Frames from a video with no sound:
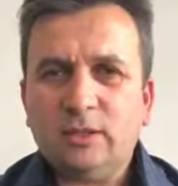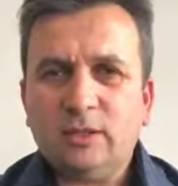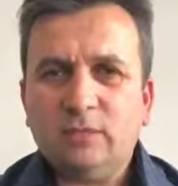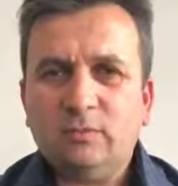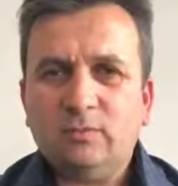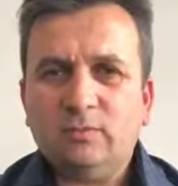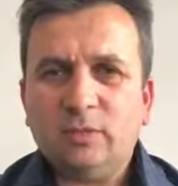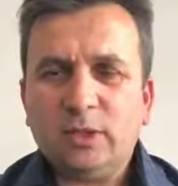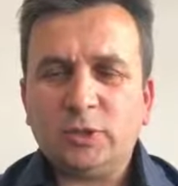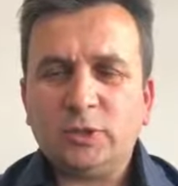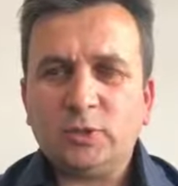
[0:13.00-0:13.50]
e,
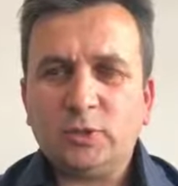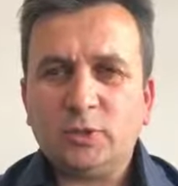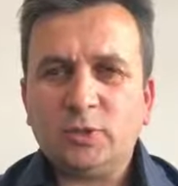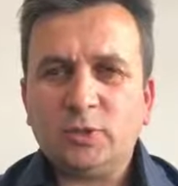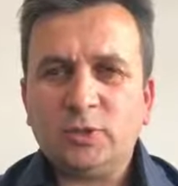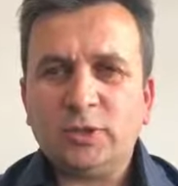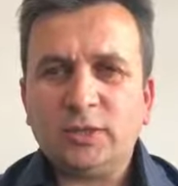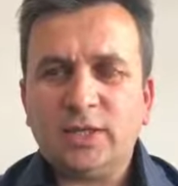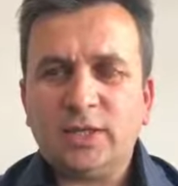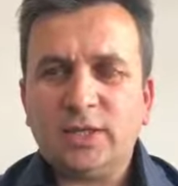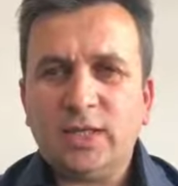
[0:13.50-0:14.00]

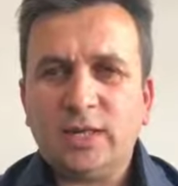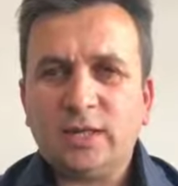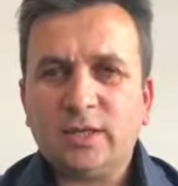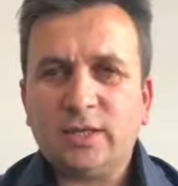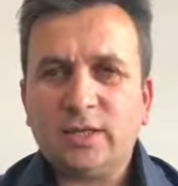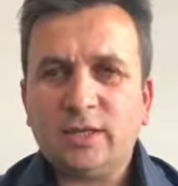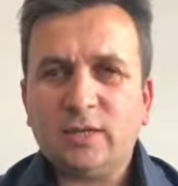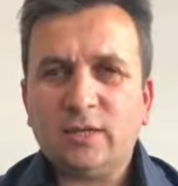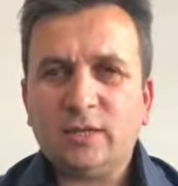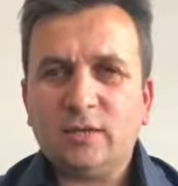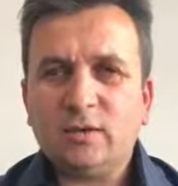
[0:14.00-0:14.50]
başvurucu
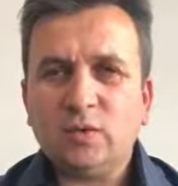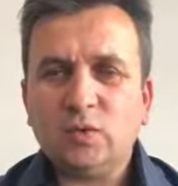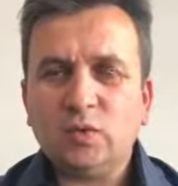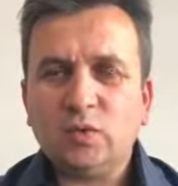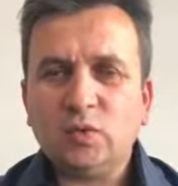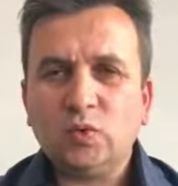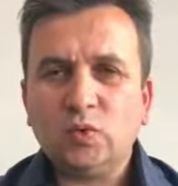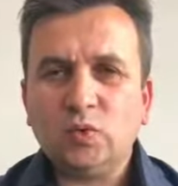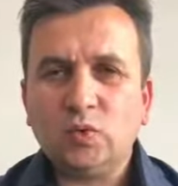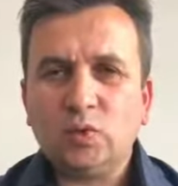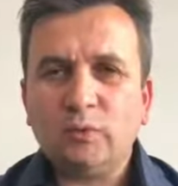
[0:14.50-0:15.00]
dinlerken
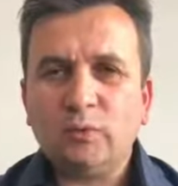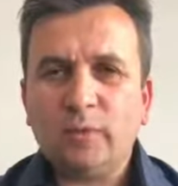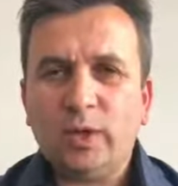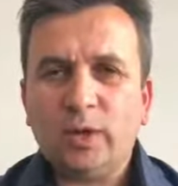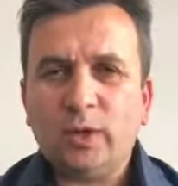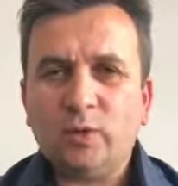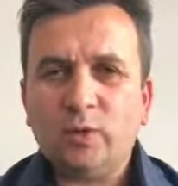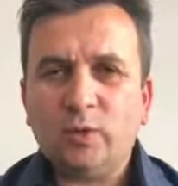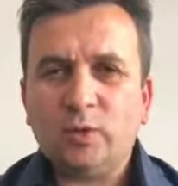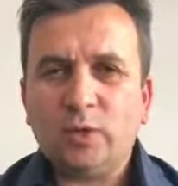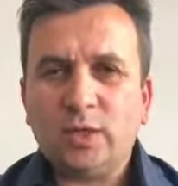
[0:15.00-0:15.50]

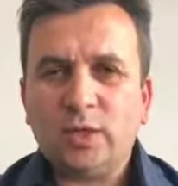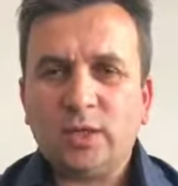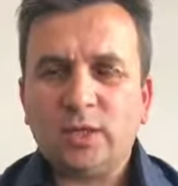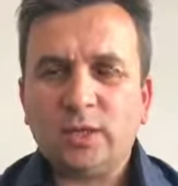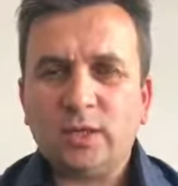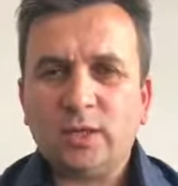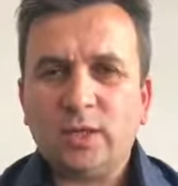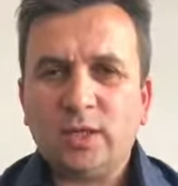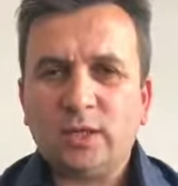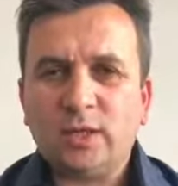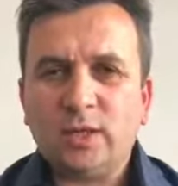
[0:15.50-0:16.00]
zulme
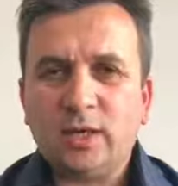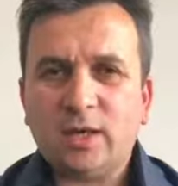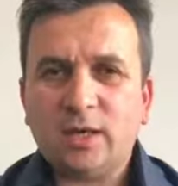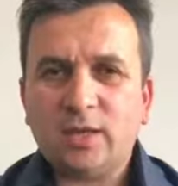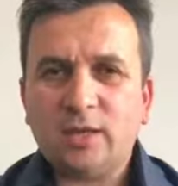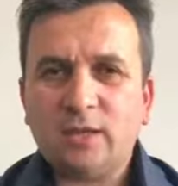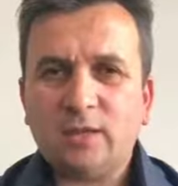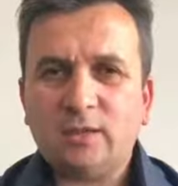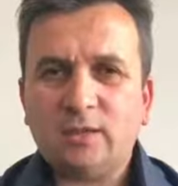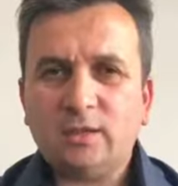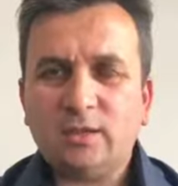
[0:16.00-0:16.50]
uğradığına
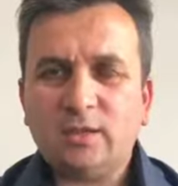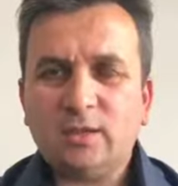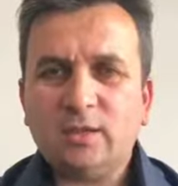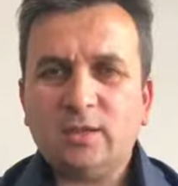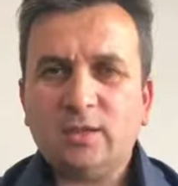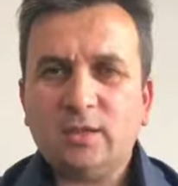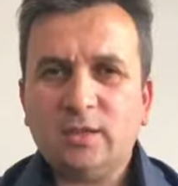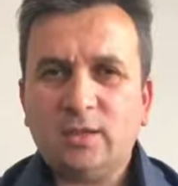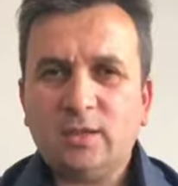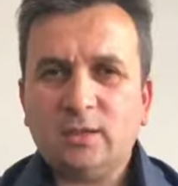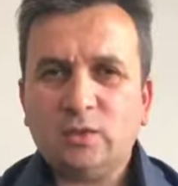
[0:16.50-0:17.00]
dair
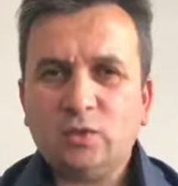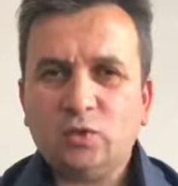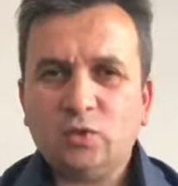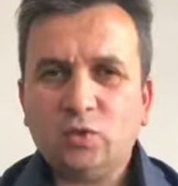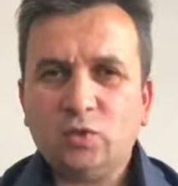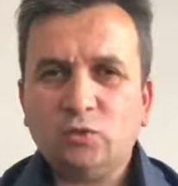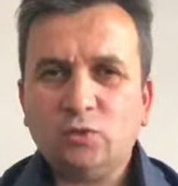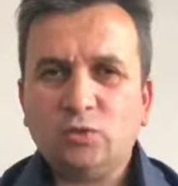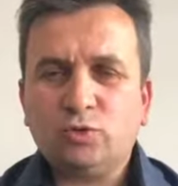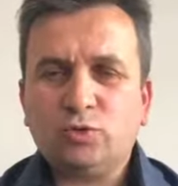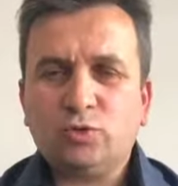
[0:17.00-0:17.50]

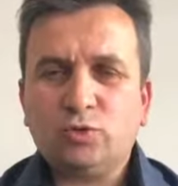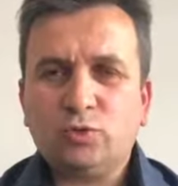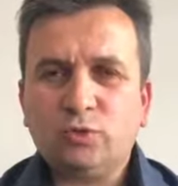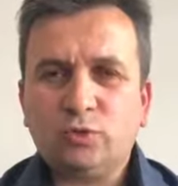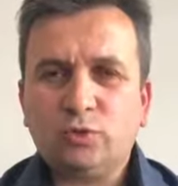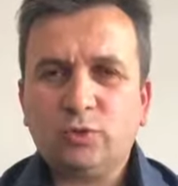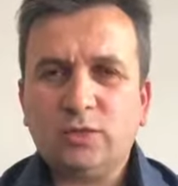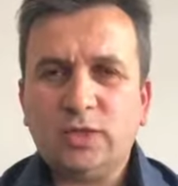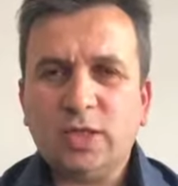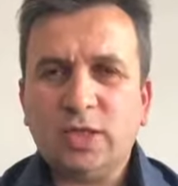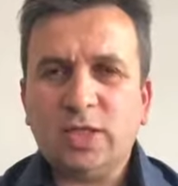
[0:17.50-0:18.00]
somut
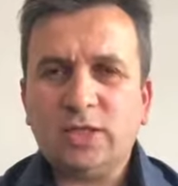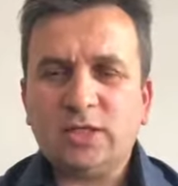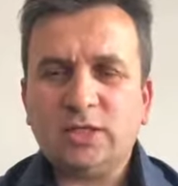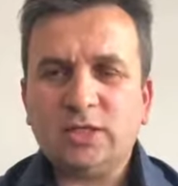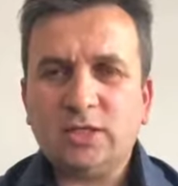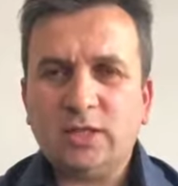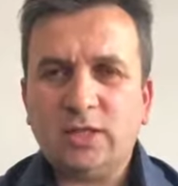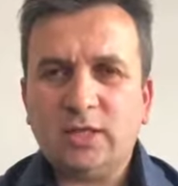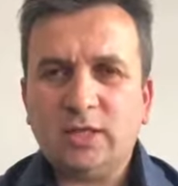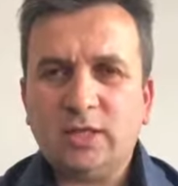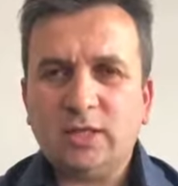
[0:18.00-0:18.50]

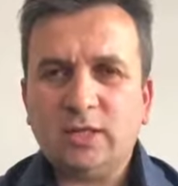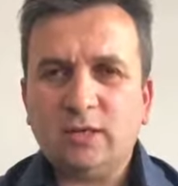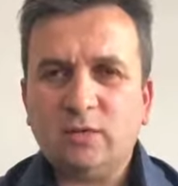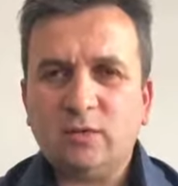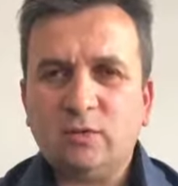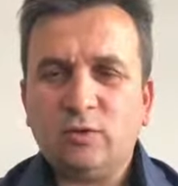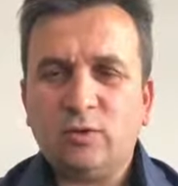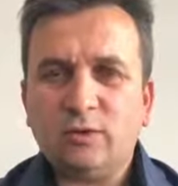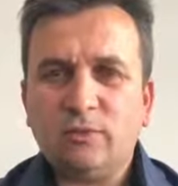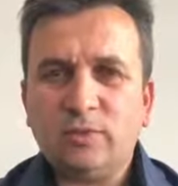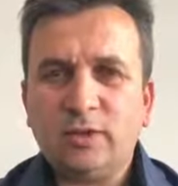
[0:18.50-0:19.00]
gerekçeleri
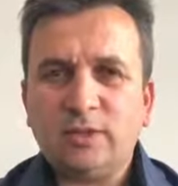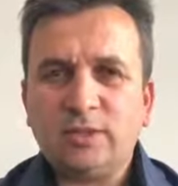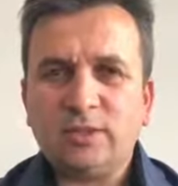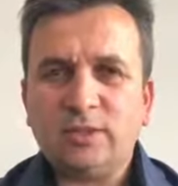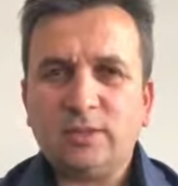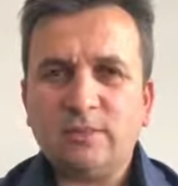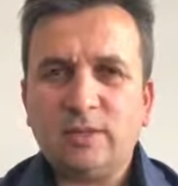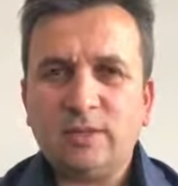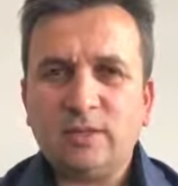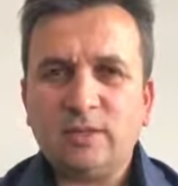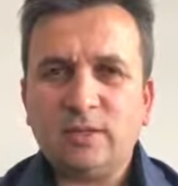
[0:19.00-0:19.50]
görmek
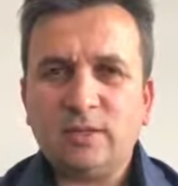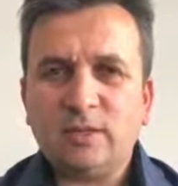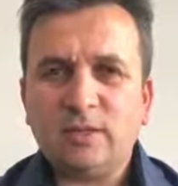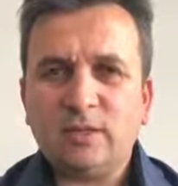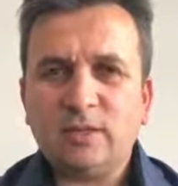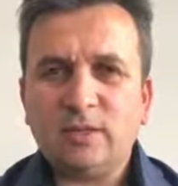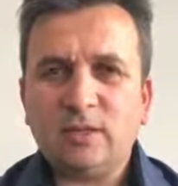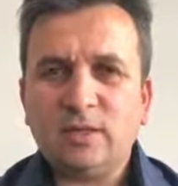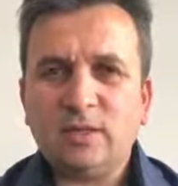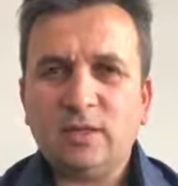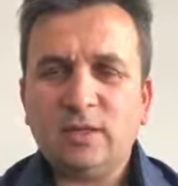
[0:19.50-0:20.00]

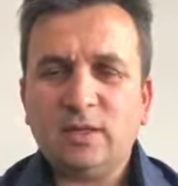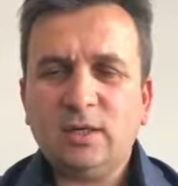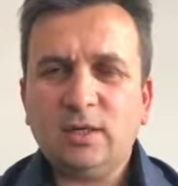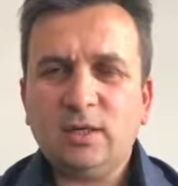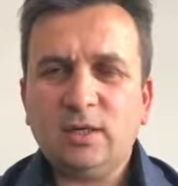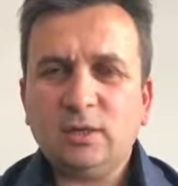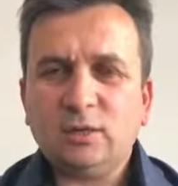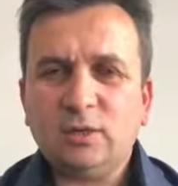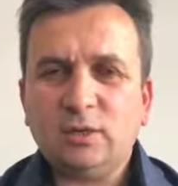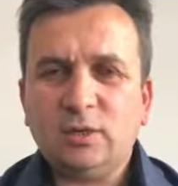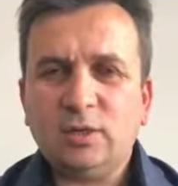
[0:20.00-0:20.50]
istemektedir.
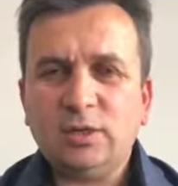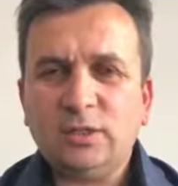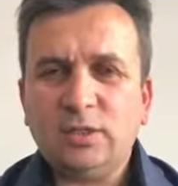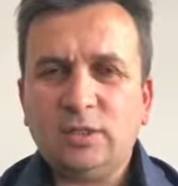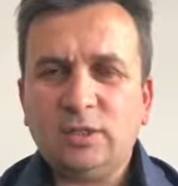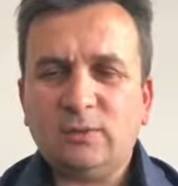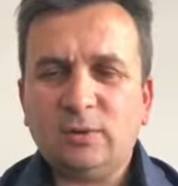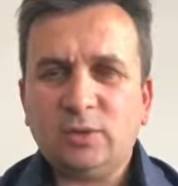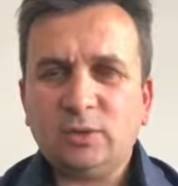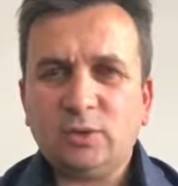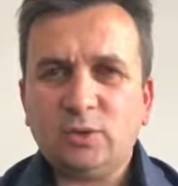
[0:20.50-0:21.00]

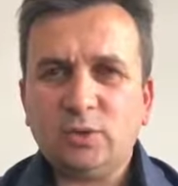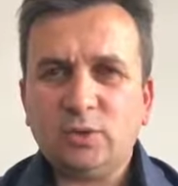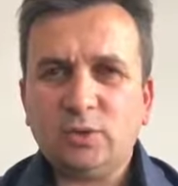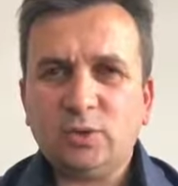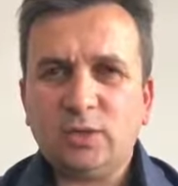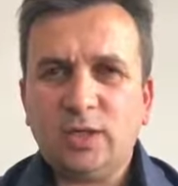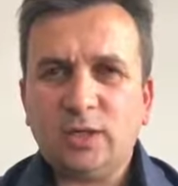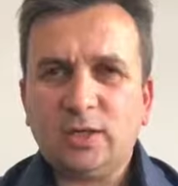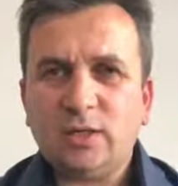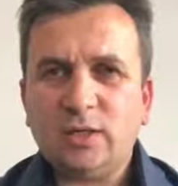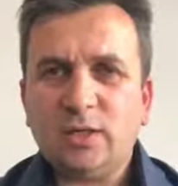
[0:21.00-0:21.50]
Dolayısıyla
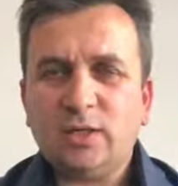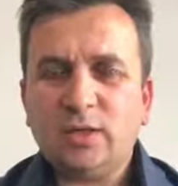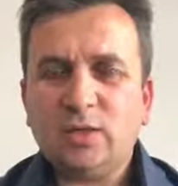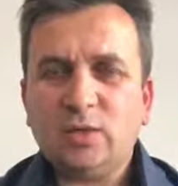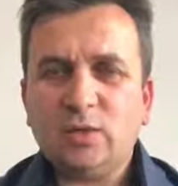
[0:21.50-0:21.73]
başvurucular